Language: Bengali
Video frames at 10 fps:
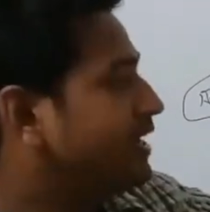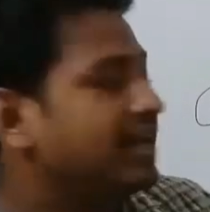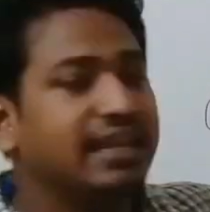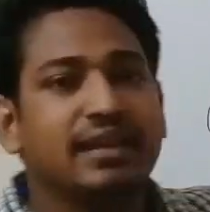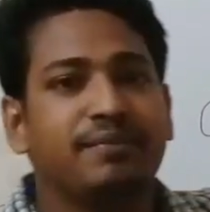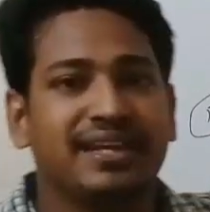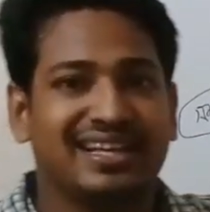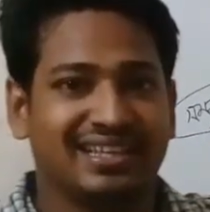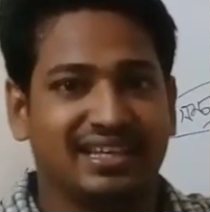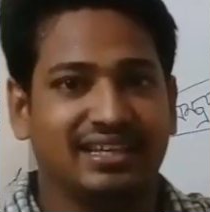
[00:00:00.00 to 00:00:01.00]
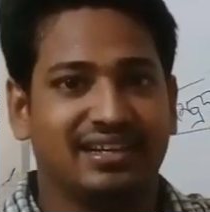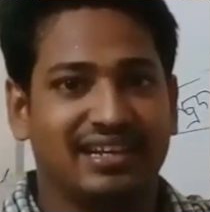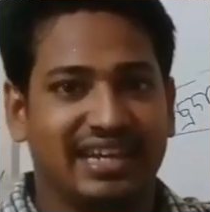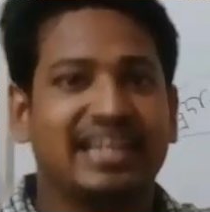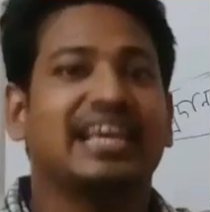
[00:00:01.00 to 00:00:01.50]
ভিখারিকে ভিক্ষা দেই
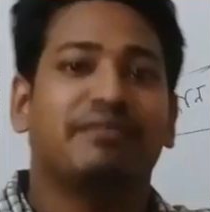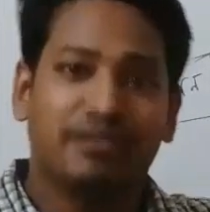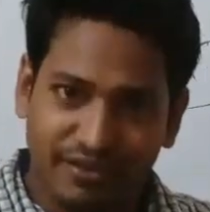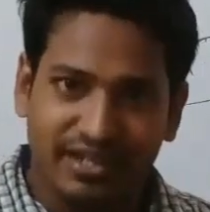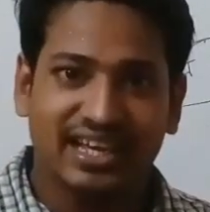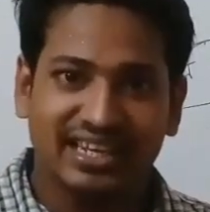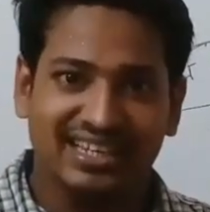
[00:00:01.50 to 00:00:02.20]
এটাকে আবার ফিরিয়ে